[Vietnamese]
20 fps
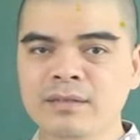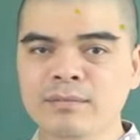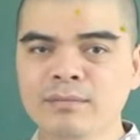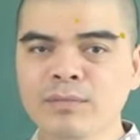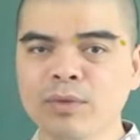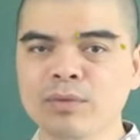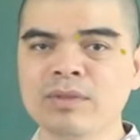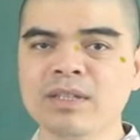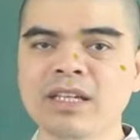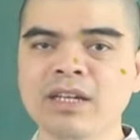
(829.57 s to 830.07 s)

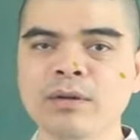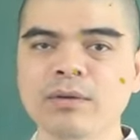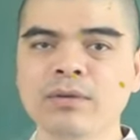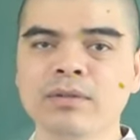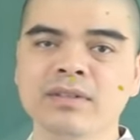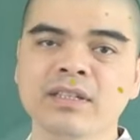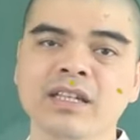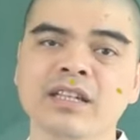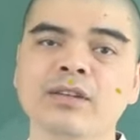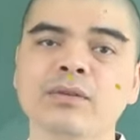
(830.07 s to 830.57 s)
mục tiêu
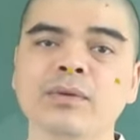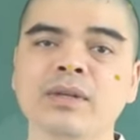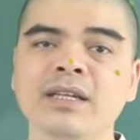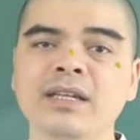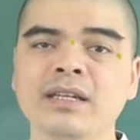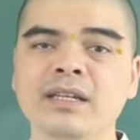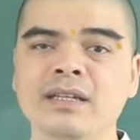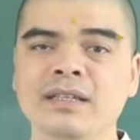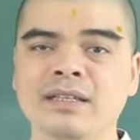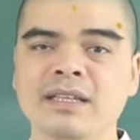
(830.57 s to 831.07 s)
tích
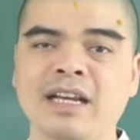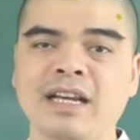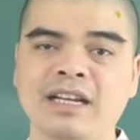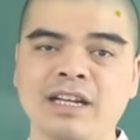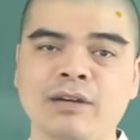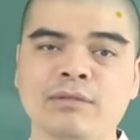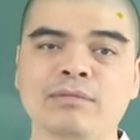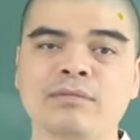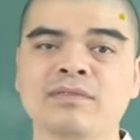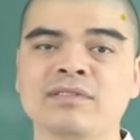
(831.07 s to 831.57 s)
lũy tài
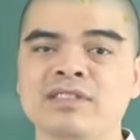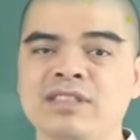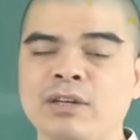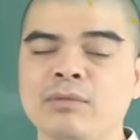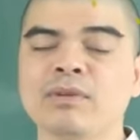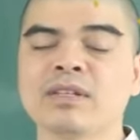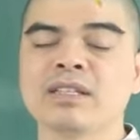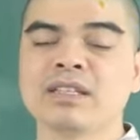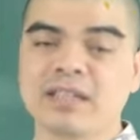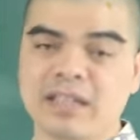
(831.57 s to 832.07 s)
lộc
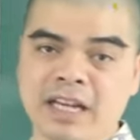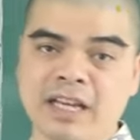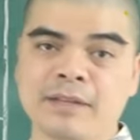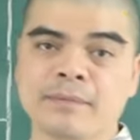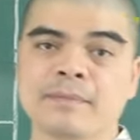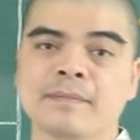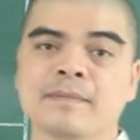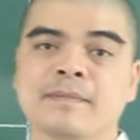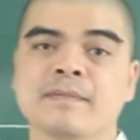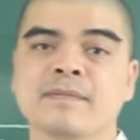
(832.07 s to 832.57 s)
trong cái tương lai.
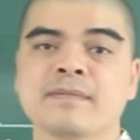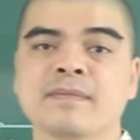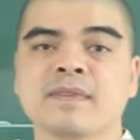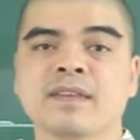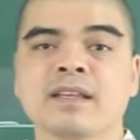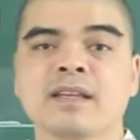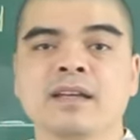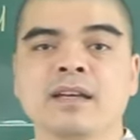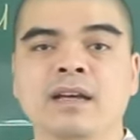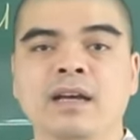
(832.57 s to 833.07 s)

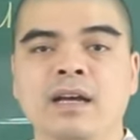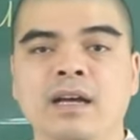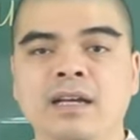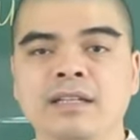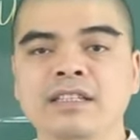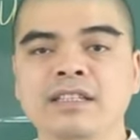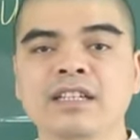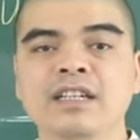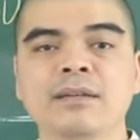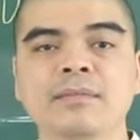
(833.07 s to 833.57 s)

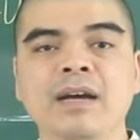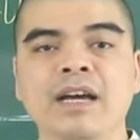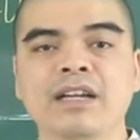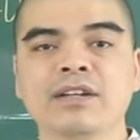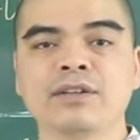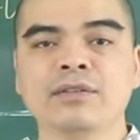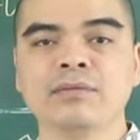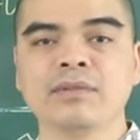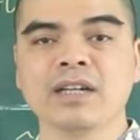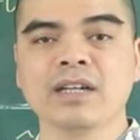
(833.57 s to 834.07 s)
À, nhưng các bạn
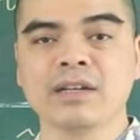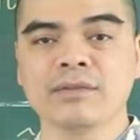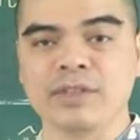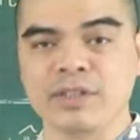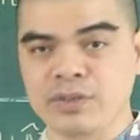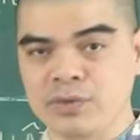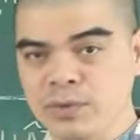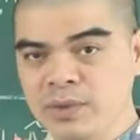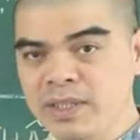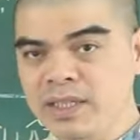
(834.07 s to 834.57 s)
cũng cần
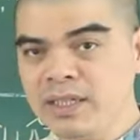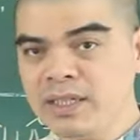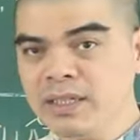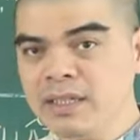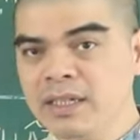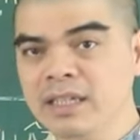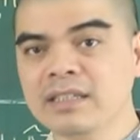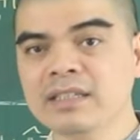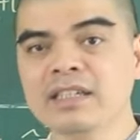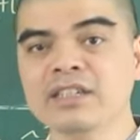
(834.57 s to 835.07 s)
phải chú ý
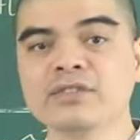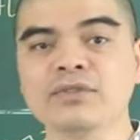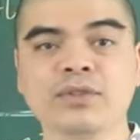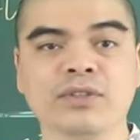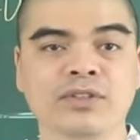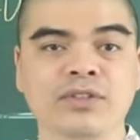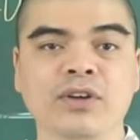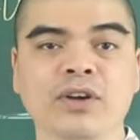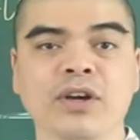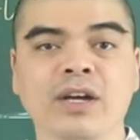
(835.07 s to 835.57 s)
đến những cái
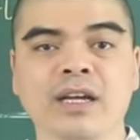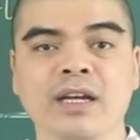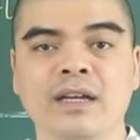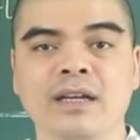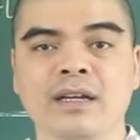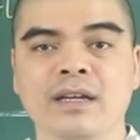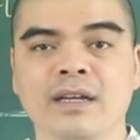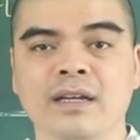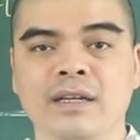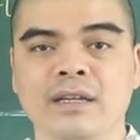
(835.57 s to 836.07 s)
rủi ro
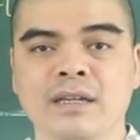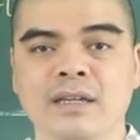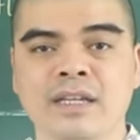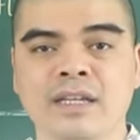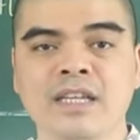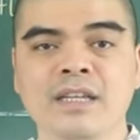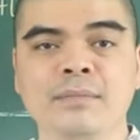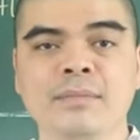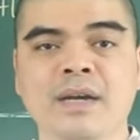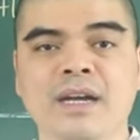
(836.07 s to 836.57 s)

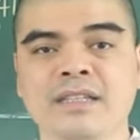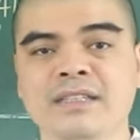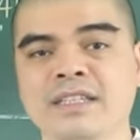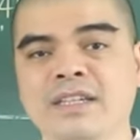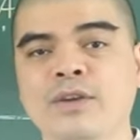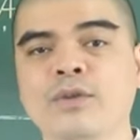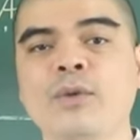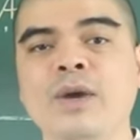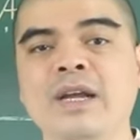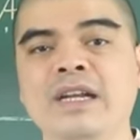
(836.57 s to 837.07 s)
khi mà gì
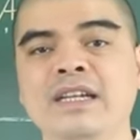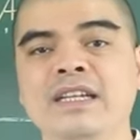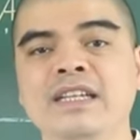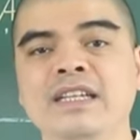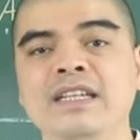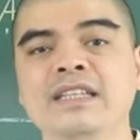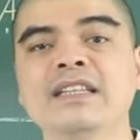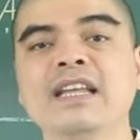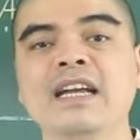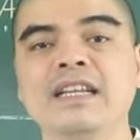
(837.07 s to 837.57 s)
quản
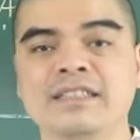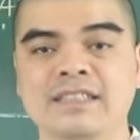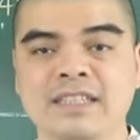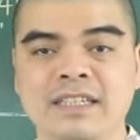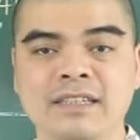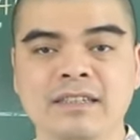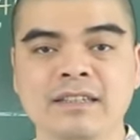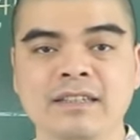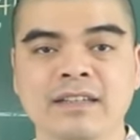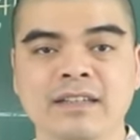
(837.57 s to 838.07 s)
lý tài
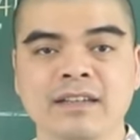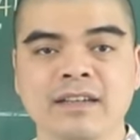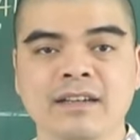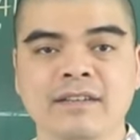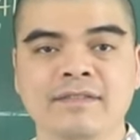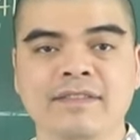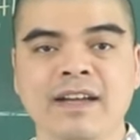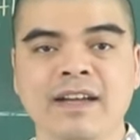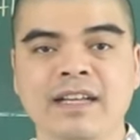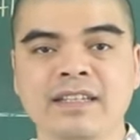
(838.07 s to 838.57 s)
chính
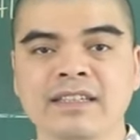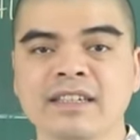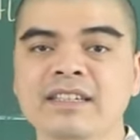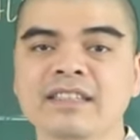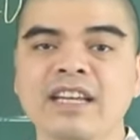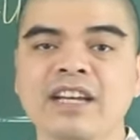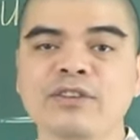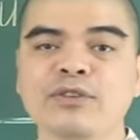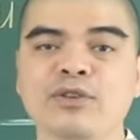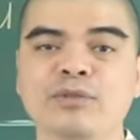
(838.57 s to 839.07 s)
và những
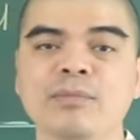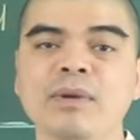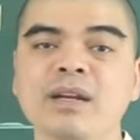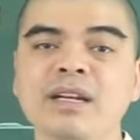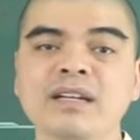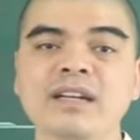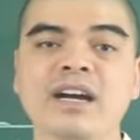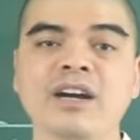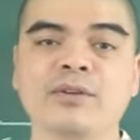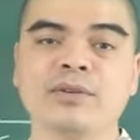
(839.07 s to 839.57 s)
cái thay đổi
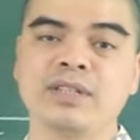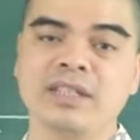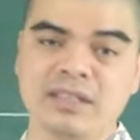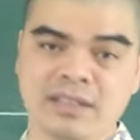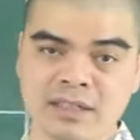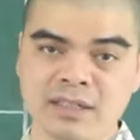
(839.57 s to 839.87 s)
bất ngờ của thị